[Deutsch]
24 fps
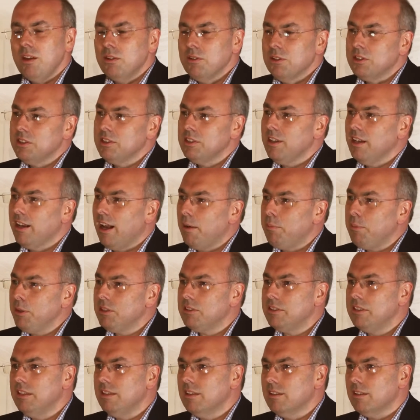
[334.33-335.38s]
Das ist ein
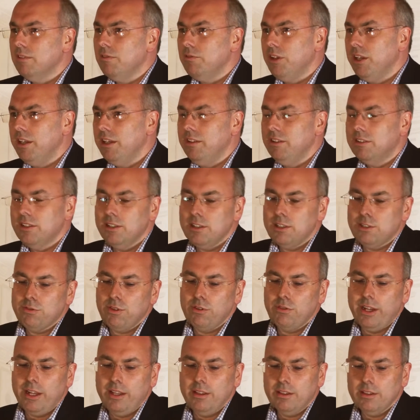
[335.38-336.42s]
Arbeitstitel, den wir Internet
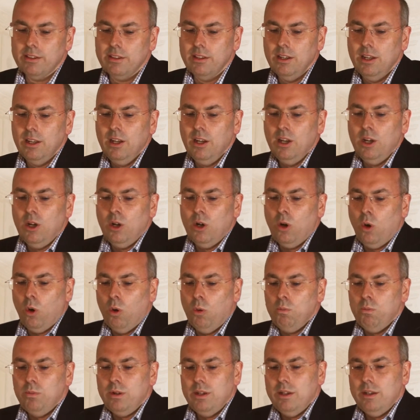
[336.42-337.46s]
verwenden,
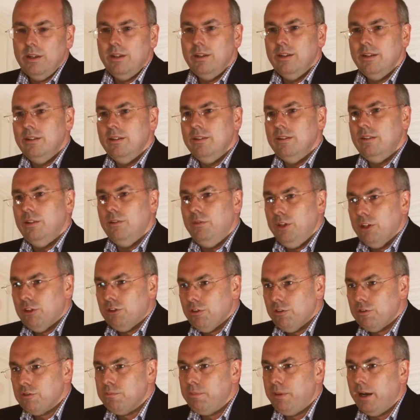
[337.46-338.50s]
um die
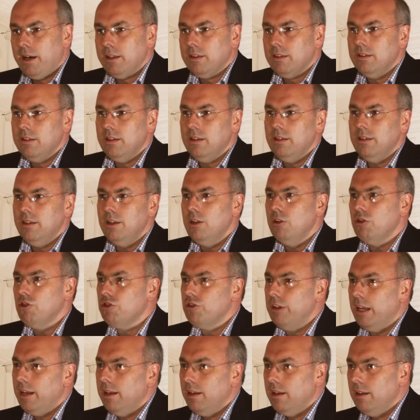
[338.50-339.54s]
Wirtschaftspartner
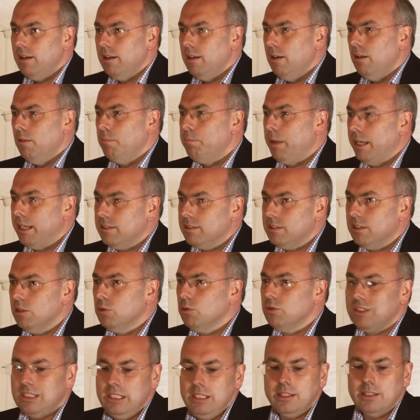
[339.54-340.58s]
schneller, besser
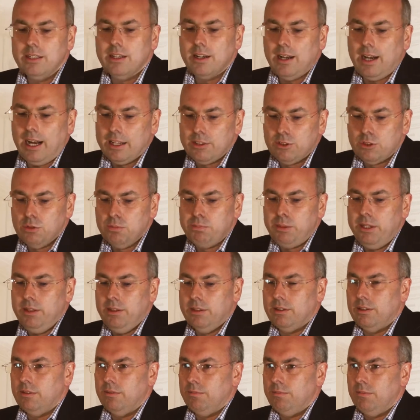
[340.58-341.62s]
und sicherer
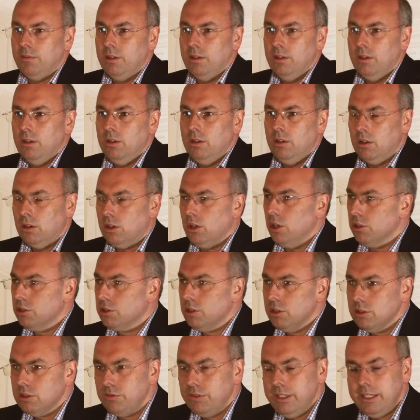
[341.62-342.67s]
anzubinden. Und ganz,
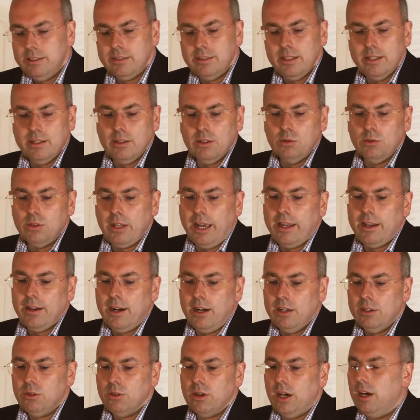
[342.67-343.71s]
ganz wichtig, unter
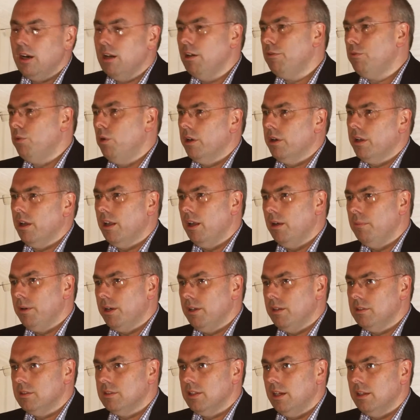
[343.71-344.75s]
Einhaltung aller
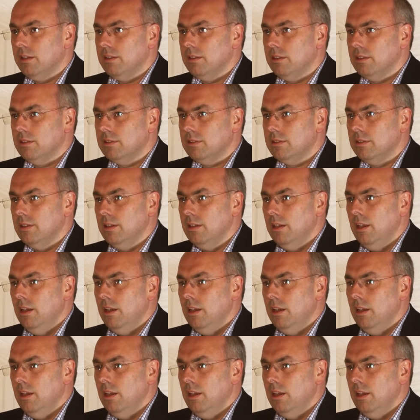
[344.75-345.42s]
vorgegebenen Standards.